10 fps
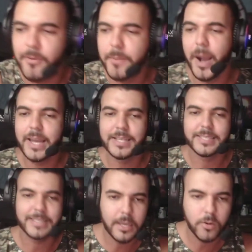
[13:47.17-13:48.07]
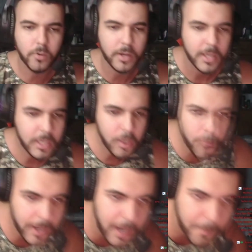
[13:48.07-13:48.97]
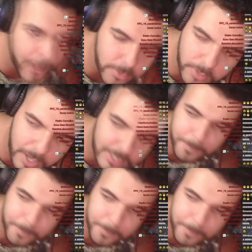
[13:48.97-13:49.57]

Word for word: emagrecendo. Em uma caminhada o cara já